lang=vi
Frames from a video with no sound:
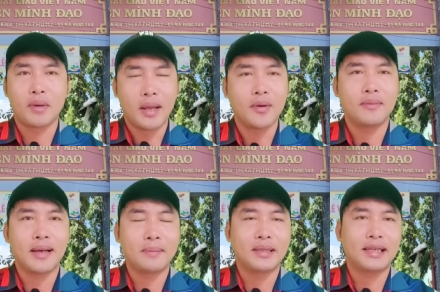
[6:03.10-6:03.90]
điều
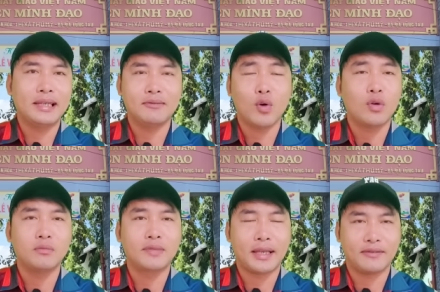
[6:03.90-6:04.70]
mà mình thấy vô
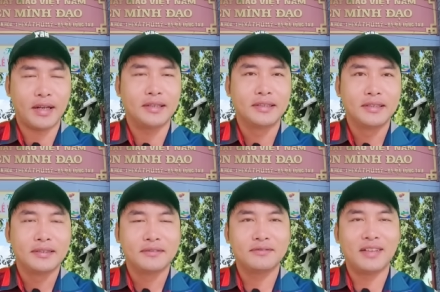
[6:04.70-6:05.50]
cùng tuyệt vời
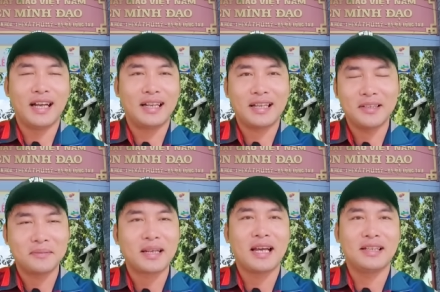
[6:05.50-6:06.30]
và ngày
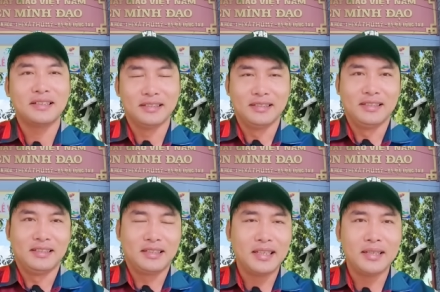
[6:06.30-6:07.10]
hôm nay
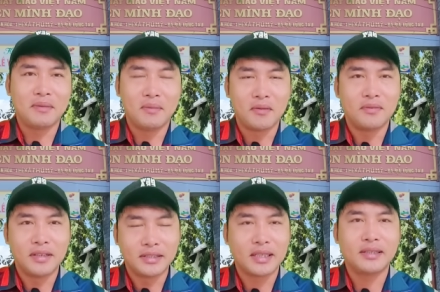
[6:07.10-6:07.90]
khi mà một
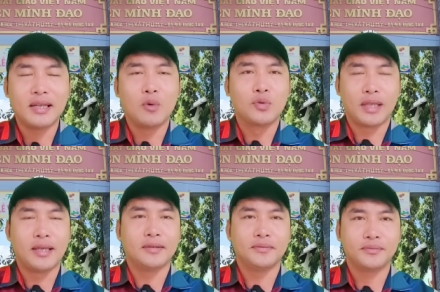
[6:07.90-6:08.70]
vị sư đầu
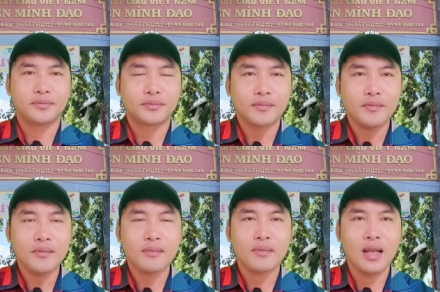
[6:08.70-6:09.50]
tiên
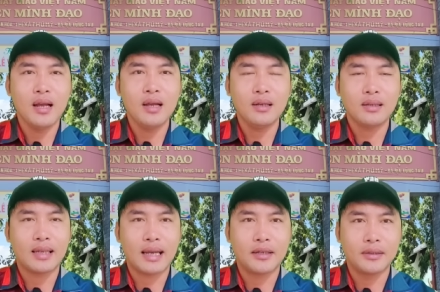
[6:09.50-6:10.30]
đó,
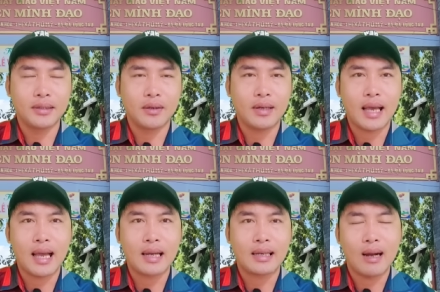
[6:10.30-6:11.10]
là người gọi
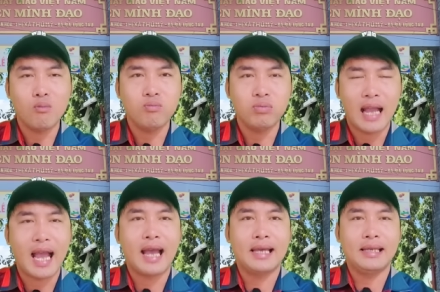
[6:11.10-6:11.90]
là không
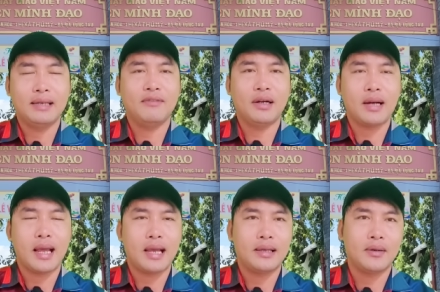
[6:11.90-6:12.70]
ngại cái vấn
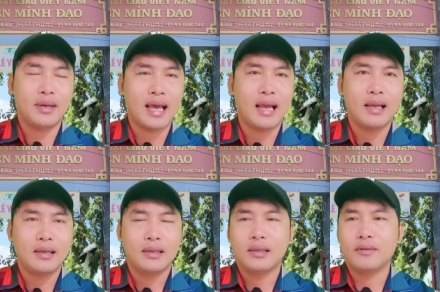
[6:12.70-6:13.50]
đề gọi là
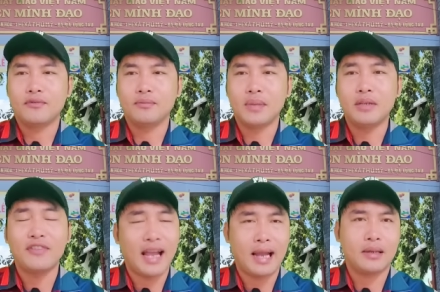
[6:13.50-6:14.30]
bị
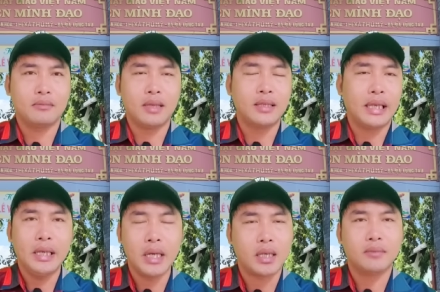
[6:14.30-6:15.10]
phạt bị
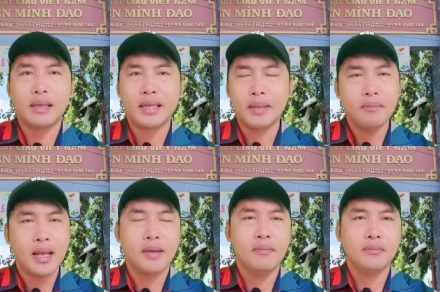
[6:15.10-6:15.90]
kỷ lực bị kiểm
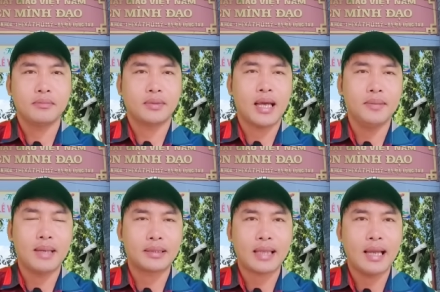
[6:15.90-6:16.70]
điểm để
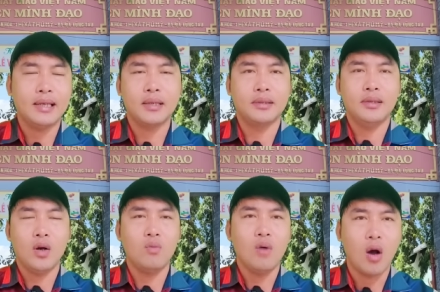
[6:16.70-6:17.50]
mà tán thưởng
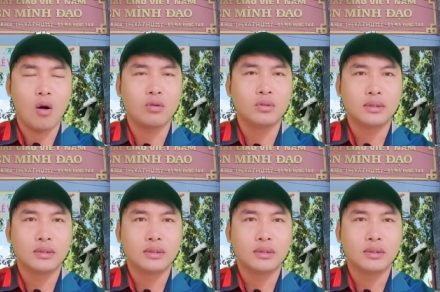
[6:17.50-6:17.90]
ủng hộ